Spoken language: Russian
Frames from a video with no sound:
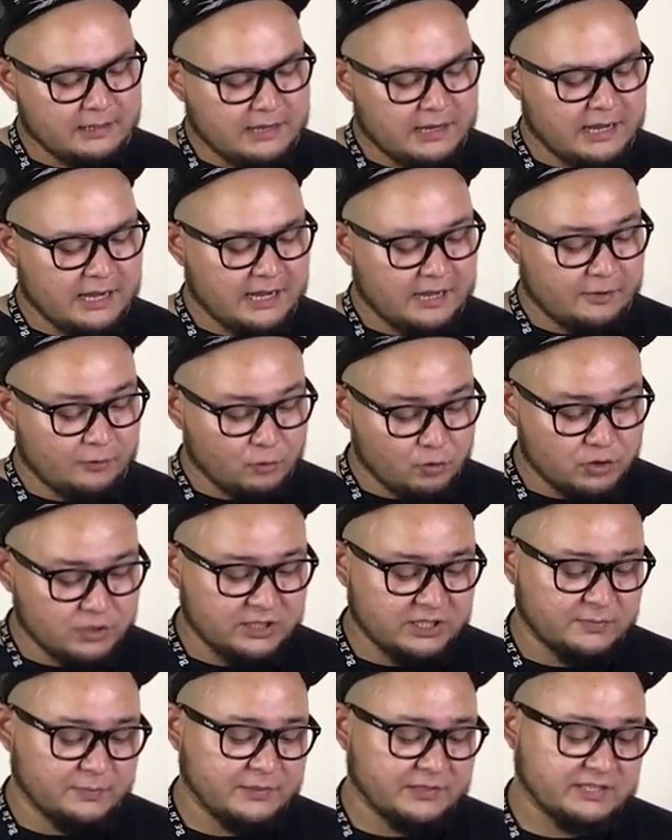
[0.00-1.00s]
а,
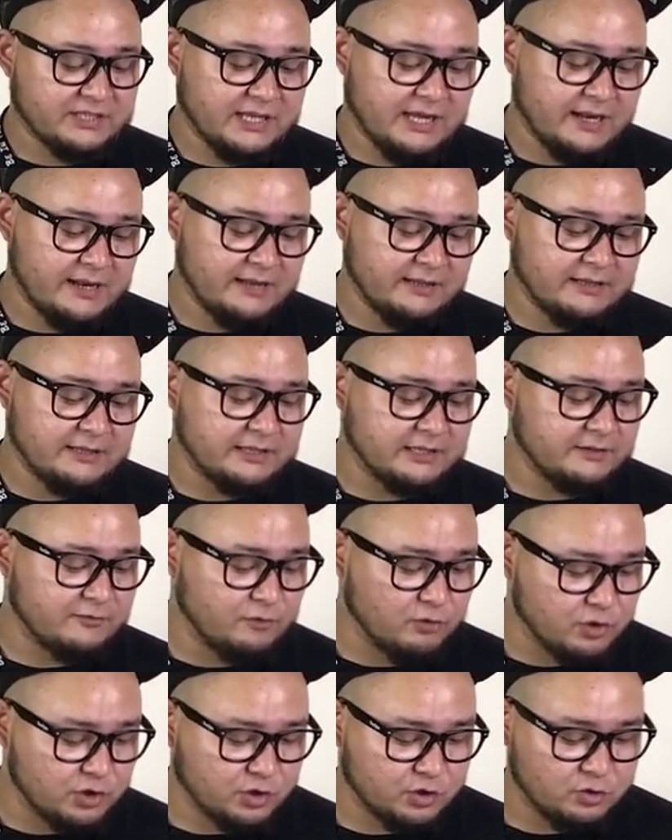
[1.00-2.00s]
нужен специально для
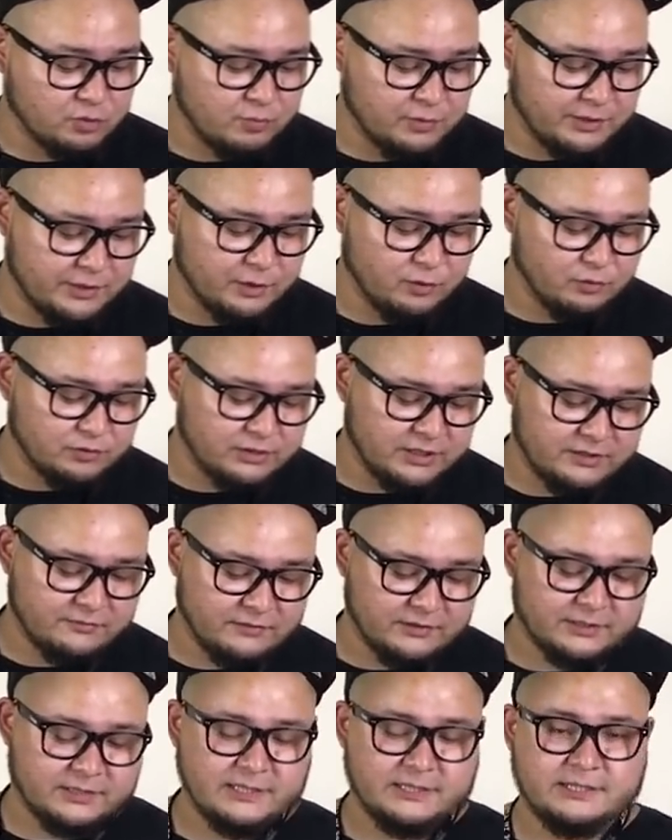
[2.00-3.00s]
того, чтобы юзать
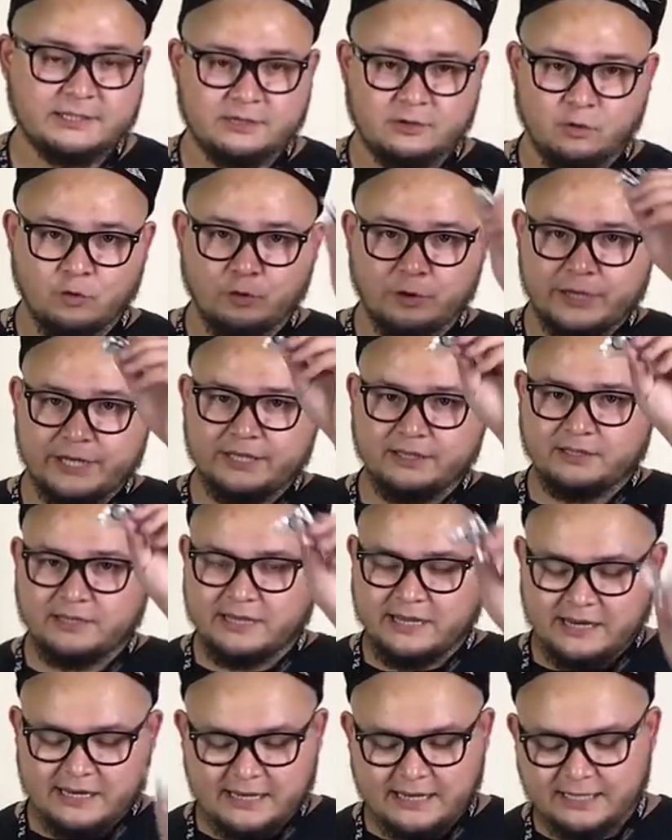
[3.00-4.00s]
вот эти орин
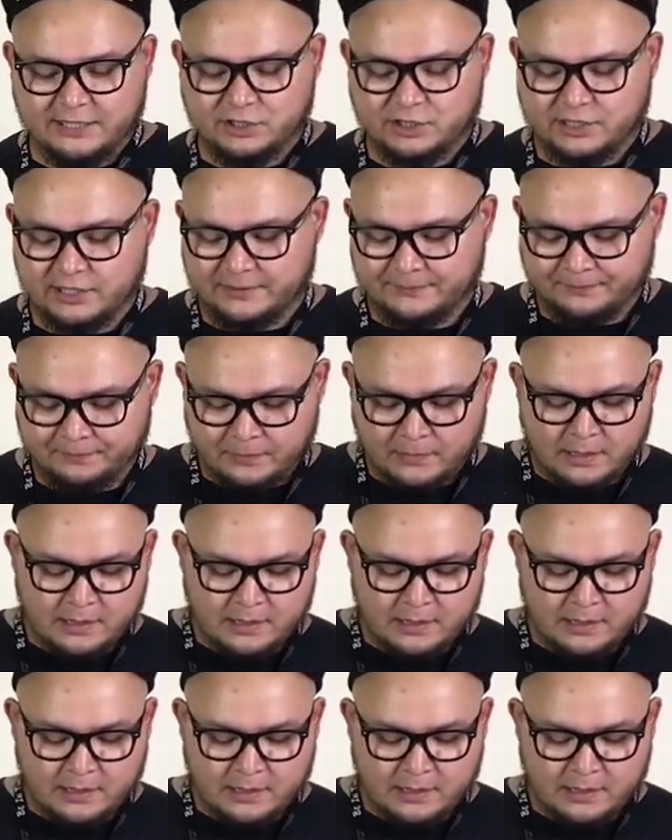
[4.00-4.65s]
колечки,